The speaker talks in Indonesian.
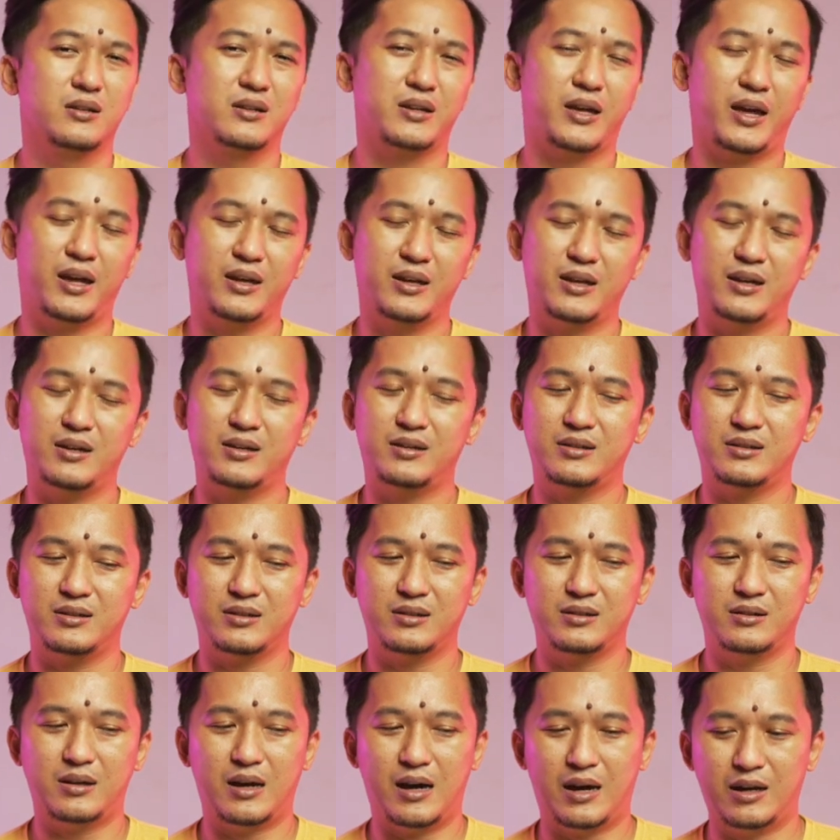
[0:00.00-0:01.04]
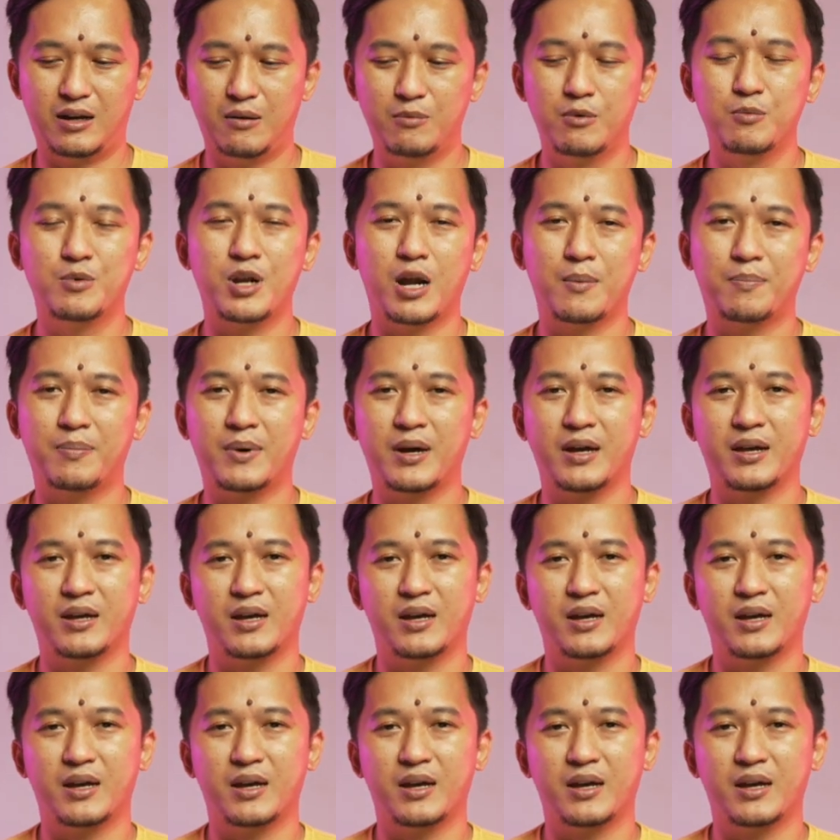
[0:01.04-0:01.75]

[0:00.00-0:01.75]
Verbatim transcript: kayaknya ada beberapa